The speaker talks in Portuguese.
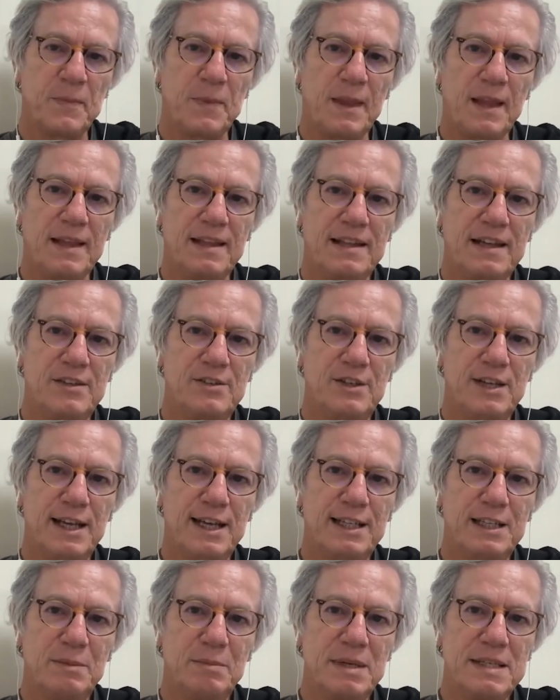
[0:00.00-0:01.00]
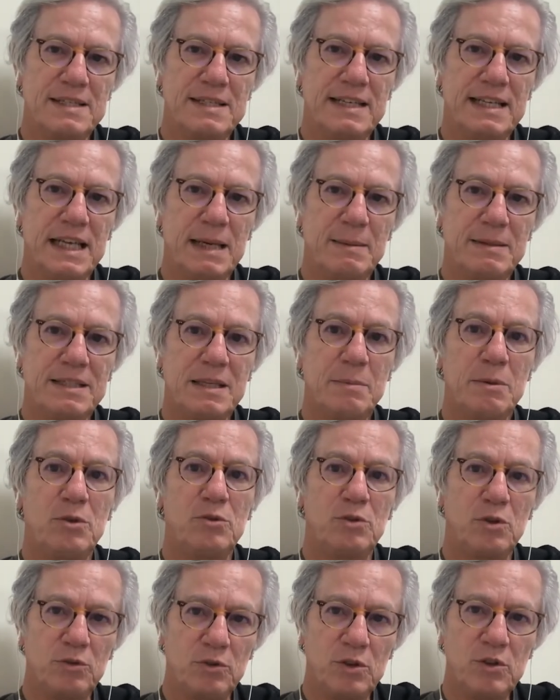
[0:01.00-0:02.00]
da direita brasileira, mas também os
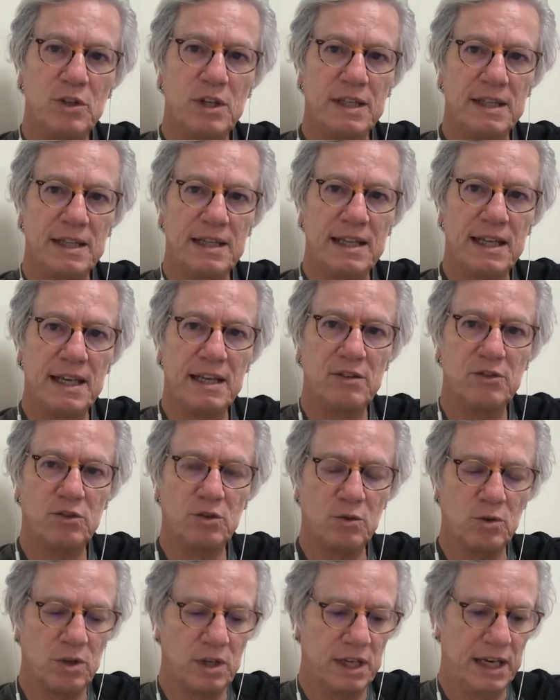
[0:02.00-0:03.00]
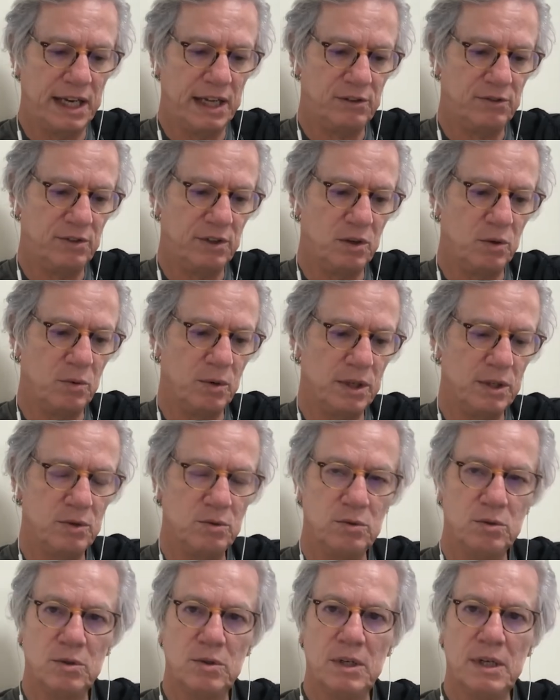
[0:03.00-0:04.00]
seus interesses concretos
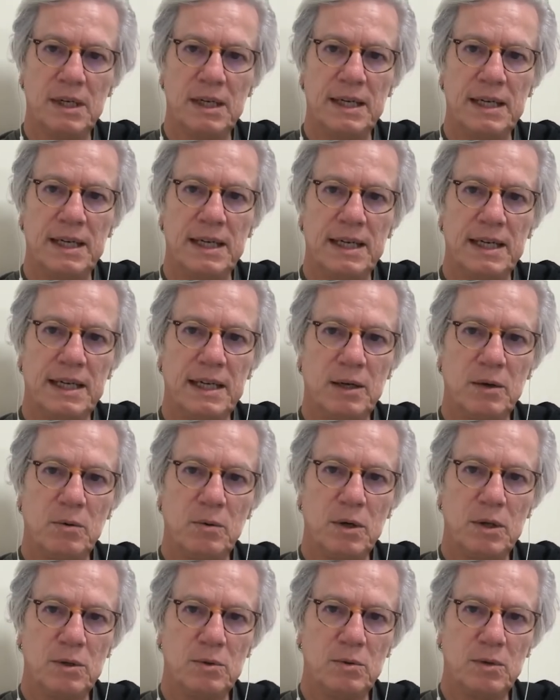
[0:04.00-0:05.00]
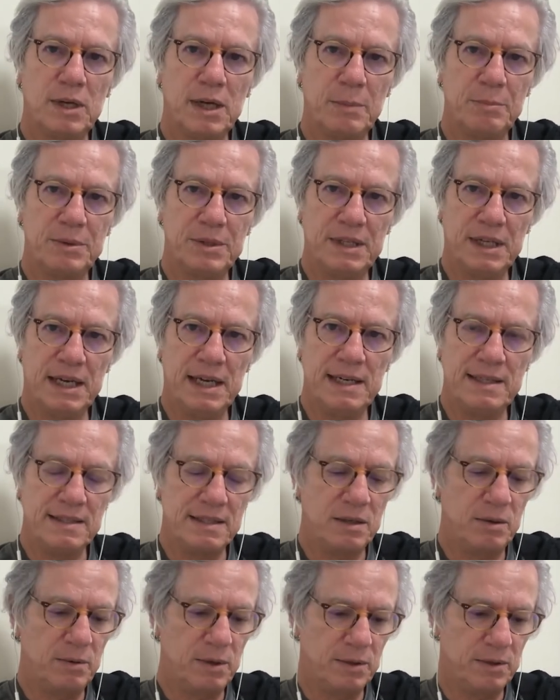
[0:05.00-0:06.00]
enquanto, enquanto capitais,
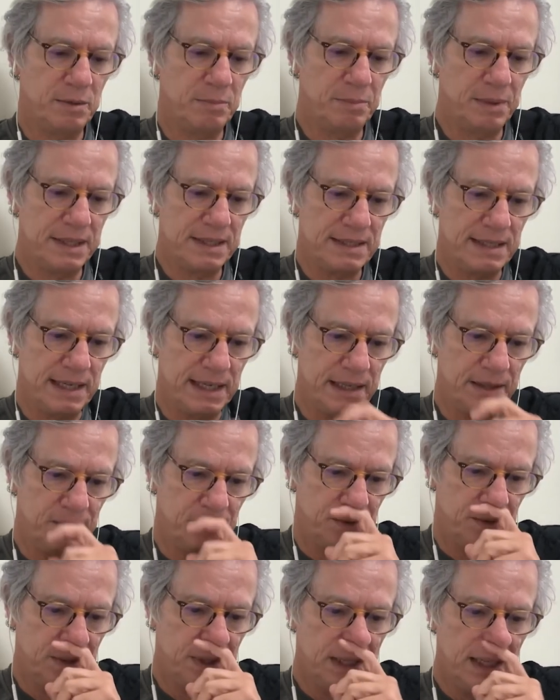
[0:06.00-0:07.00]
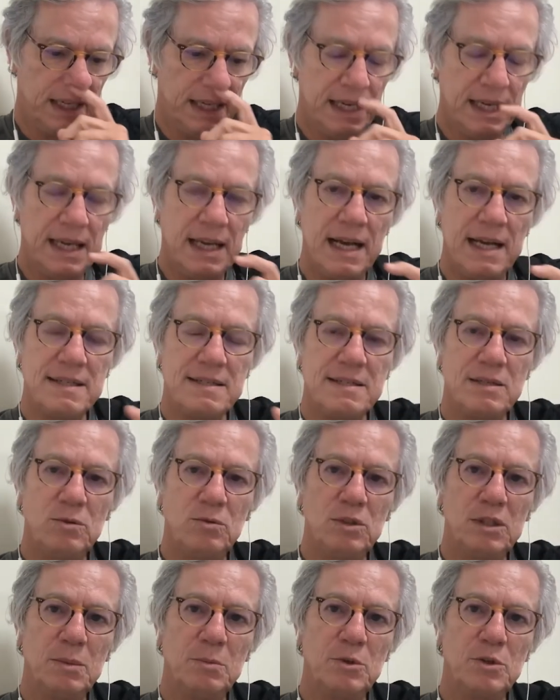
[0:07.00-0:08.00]
enquanto empresários. Né? A
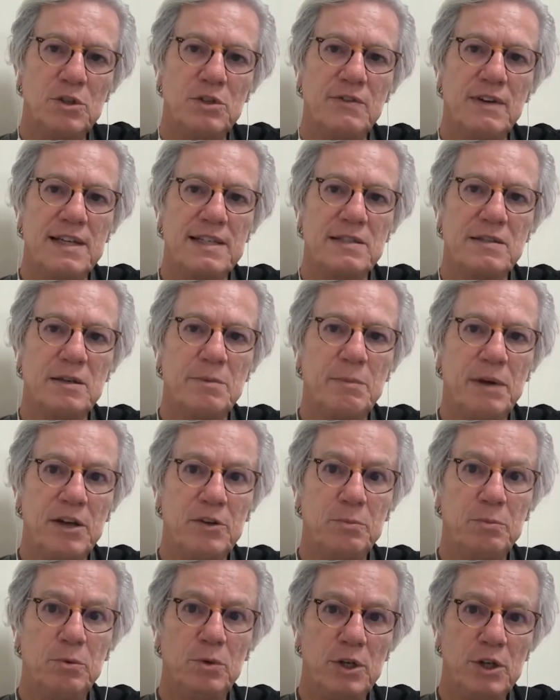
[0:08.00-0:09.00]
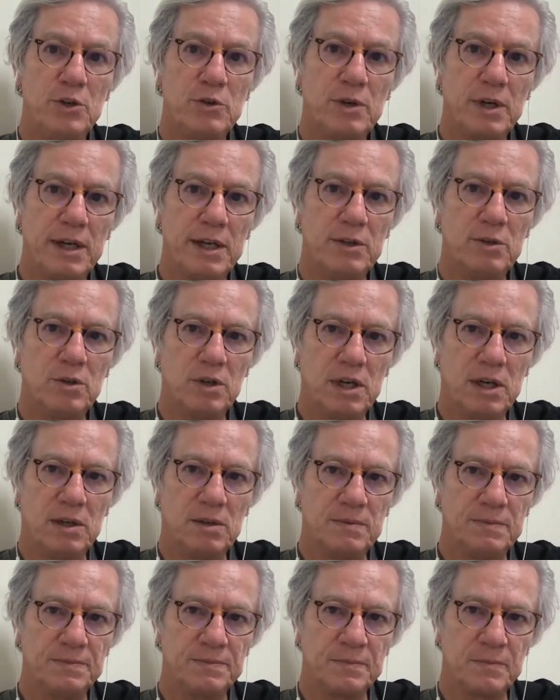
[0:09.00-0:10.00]
segunda motivação é mais política
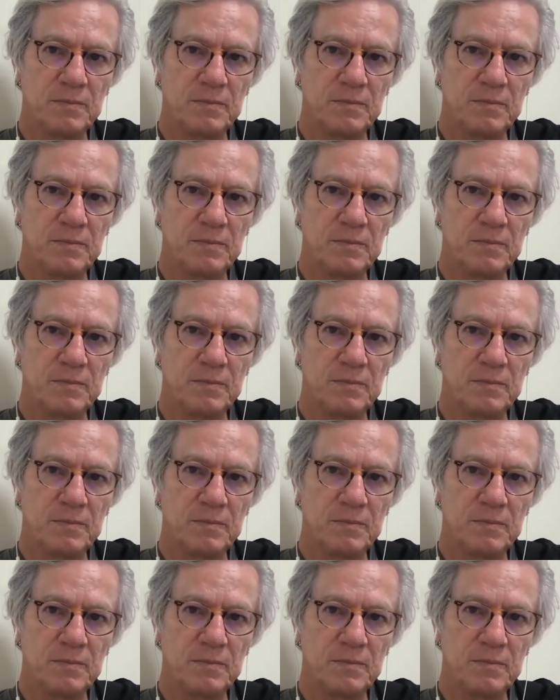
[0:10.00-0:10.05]
eleitoral.